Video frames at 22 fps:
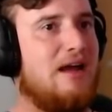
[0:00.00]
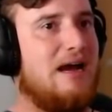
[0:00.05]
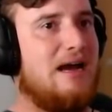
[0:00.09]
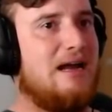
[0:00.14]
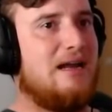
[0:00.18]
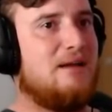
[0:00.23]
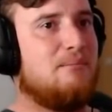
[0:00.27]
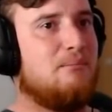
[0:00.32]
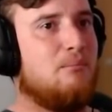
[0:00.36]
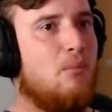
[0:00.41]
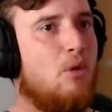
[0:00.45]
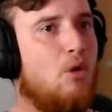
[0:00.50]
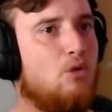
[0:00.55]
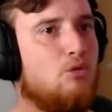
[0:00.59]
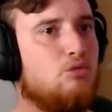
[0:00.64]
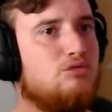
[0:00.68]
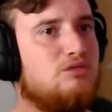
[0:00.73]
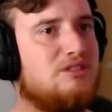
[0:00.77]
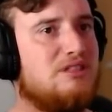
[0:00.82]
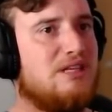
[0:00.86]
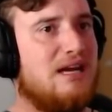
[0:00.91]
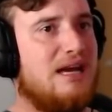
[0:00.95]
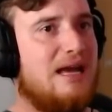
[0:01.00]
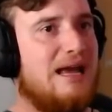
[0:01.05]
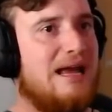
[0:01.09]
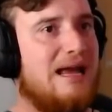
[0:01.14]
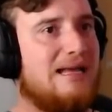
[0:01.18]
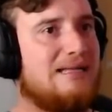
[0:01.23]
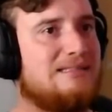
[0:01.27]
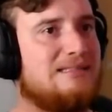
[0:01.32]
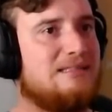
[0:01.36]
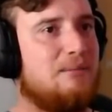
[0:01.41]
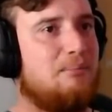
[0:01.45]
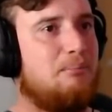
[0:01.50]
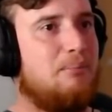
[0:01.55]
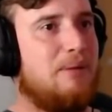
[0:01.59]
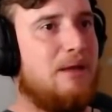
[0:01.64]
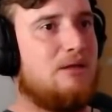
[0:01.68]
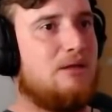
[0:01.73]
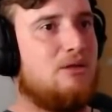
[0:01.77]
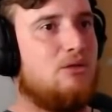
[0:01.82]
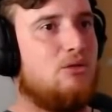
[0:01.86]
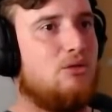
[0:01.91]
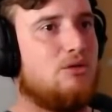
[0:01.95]
Ferrari Monza
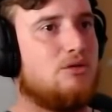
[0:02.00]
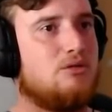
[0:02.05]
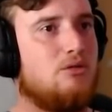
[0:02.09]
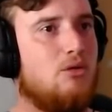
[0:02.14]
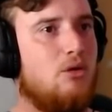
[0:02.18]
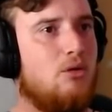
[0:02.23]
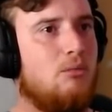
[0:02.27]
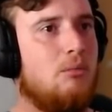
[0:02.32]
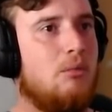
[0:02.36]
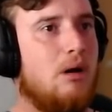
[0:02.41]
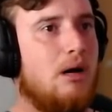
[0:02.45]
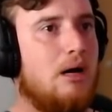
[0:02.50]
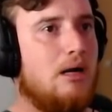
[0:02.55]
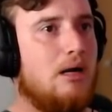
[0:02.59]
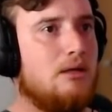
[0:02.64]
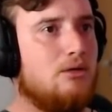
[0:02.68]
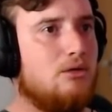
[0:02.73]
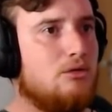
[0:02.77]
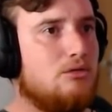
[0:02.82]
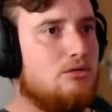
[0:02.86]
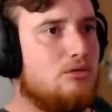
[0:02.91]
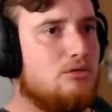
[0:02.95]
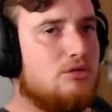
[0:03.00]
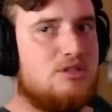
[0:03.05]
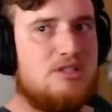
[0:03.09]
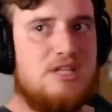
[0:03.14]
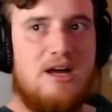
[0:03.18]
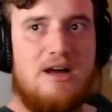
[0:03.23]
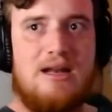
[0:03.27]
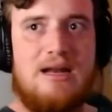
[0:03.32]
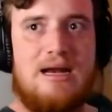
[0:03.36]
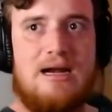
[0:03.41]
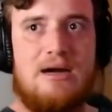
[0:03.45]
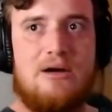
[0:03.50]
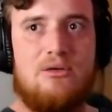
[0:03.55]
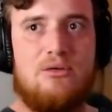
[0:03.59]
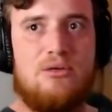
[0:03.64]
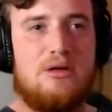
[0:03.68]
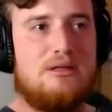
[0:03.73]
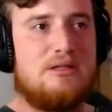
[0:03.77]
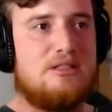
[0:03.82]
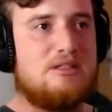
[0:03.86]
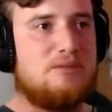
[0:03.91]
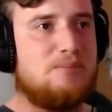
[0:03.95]
SP2. Oh, mano do céu, a
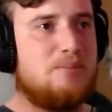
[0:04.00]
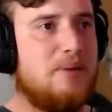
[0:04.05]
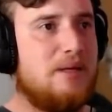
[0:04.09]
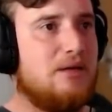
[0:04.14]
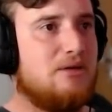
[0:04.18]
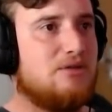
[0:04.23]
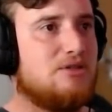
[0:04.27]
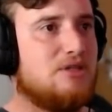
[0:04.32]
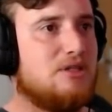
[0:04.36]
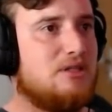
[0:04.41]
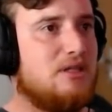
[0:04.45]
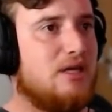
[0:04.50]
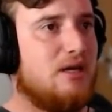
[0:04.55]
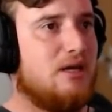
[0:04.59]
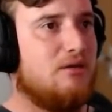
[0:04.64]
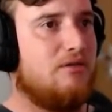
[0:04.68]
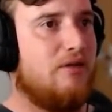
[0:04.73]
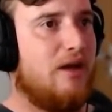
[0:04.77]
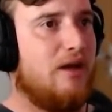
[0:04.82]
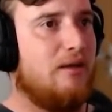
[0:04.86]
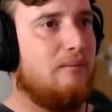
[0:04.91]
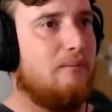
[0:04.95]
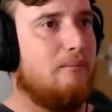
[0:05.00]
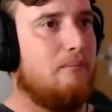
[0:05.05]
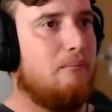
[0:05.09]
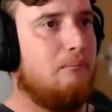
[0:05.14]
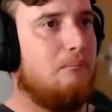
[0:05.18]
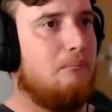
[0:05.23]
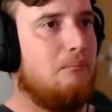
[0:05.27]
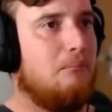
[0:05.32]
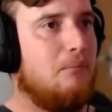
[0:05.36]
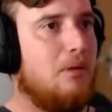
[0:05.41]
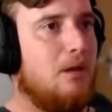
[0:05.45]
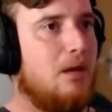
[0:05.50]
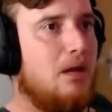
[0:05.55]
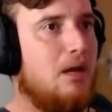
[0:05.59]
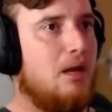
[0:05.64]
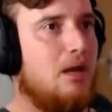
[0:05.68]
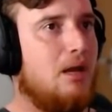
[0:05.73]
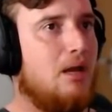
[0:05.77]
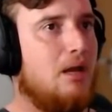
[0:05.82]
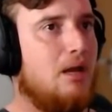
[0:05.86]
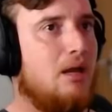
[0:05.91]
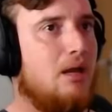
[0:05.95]
largura desse pneu dianteiro, velho.
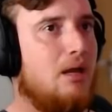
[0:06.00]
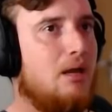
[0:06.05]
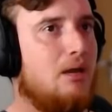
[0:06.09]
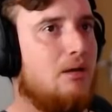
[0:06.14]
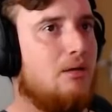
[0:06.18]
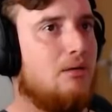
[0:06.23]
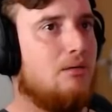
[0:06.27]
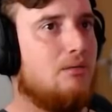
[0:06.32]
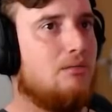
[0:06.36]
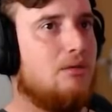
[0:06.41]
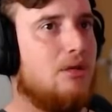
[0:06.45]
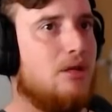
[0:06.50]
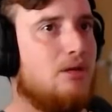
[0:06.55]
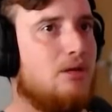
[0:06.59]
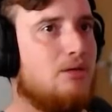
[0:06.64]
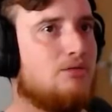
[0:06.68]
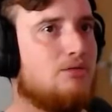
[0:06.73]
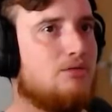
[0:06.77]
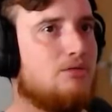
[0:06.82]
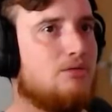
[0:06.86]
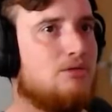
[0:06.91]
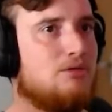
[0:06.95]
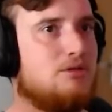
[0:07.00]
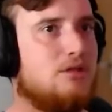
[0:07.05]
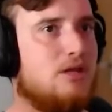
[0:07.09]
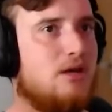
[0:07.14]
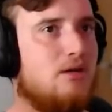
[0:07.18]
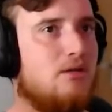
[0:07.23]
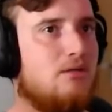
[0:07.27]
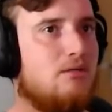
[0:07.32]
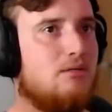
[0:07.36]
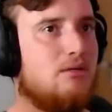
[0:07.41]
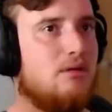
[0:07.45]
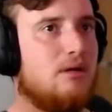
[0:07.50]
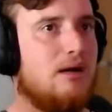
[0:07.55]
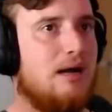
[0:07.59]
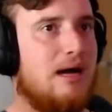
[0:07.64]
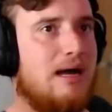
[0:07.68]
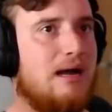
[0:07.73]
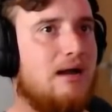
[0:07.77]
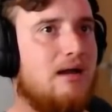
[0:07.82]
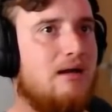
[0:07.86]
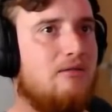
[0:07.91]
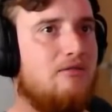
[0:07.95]
Meu Deus do céu.
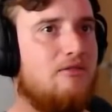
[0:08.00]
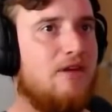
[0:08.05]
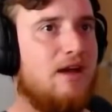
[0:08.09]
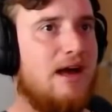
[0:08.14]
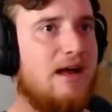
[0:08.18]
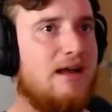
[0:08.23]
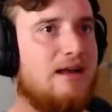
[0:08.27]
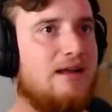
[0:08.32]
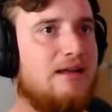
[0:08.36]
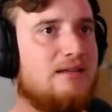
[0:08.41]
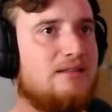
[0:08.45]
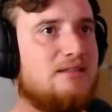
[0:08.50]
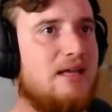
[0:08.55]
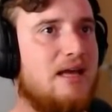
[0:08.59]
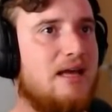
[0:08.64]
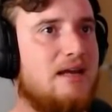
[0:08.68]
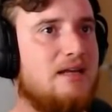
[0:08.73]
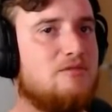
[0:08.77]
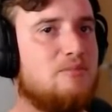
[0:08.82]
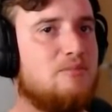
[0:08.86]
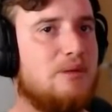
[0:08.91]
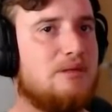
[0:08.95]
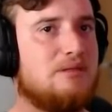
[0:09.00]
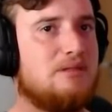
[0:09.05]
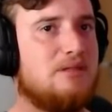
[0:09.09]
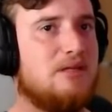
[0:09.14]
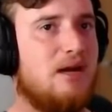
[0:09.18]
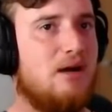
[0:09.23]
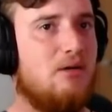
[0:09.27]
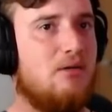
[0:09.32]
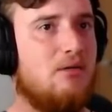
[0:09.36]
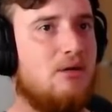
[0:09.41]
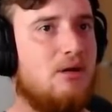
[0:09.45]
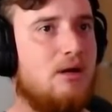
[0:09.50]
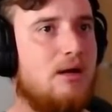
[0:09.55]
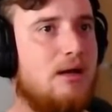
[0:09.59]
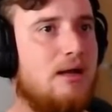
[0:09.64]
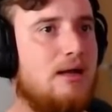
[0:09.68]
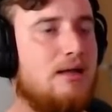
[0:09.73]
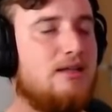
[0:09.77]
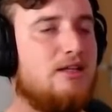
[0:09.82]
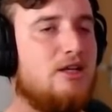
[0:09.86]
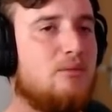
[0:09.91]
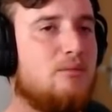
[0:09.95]
Cara, é uma Ferrari série especial.
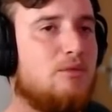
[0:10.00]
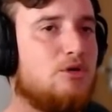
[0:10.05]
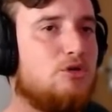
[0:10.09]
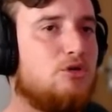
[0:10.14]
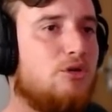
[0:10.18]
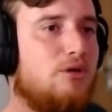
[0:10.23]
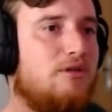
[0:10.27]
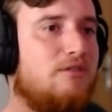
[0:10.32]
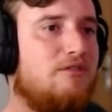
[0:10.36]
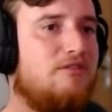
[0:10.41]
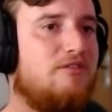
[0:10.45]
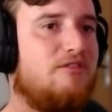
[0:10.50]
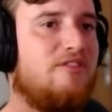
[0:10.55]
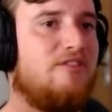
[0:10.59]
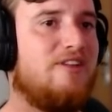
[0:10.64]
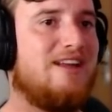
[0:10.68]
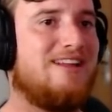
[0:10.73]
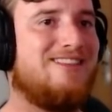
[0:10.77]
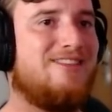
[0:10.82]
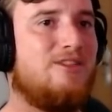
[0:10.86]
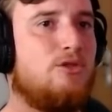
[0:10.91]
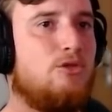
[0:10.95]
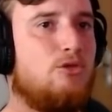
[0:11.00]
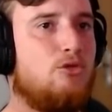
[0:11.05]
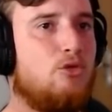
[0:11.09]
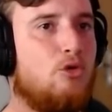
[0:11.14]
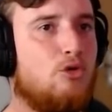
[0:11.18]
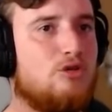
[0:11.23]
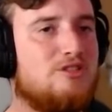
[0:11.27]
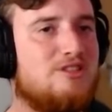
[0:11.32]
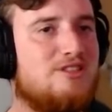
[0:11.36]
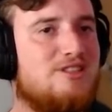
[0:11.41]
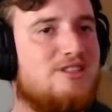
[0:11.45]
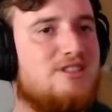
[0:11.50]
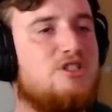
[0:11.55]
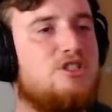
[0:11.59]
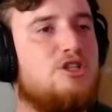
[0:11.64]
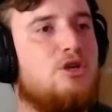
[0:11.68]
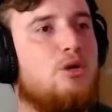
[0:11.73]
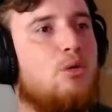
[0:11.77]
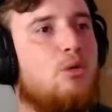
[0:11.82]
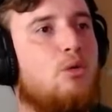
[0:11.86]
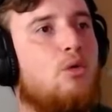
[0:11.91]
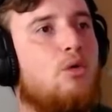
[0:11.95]
Tem um motor V12
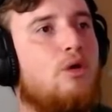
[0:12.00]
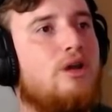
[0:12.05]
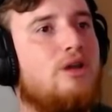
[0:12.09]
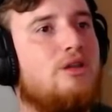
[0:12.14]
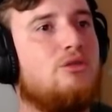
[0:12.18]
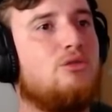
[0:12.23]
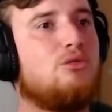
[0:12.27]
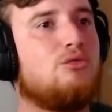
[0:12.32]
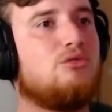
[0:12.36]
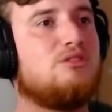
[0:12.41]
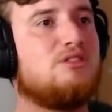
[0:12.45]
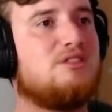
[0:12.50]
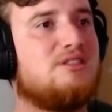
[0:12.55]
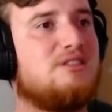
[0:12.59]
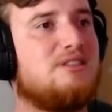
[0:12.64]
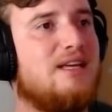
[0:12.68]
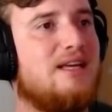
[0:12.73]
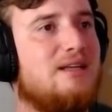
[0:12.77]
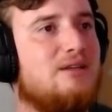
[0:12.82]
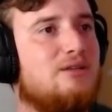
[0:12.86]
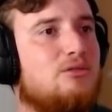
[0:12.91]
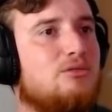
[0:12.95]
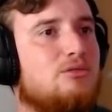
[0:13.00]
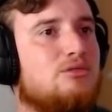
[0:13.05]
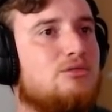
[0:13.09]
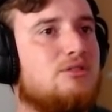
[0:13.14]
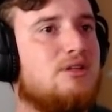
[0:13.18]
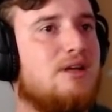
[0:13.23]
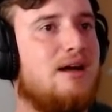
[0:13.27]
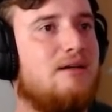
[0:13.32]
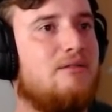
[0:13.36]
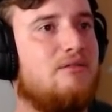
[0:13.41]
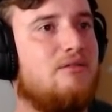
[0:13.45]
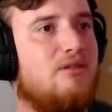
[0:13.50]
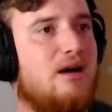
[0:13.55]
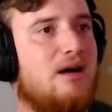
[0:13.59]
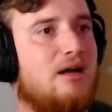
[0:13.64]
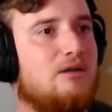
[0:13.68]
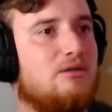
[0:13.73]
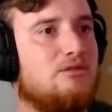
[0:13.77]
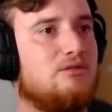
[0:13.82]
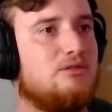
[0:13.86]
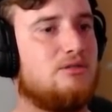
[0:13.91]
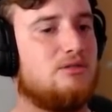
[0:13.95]
de 800
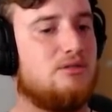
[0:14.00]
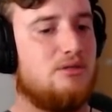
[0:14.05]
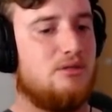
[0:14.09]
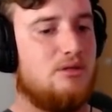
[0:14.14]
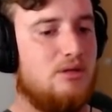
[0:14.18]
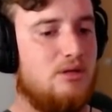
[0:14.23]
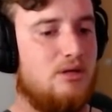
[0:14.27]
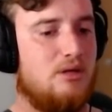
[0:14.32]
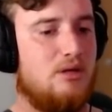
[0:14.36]
cavalos.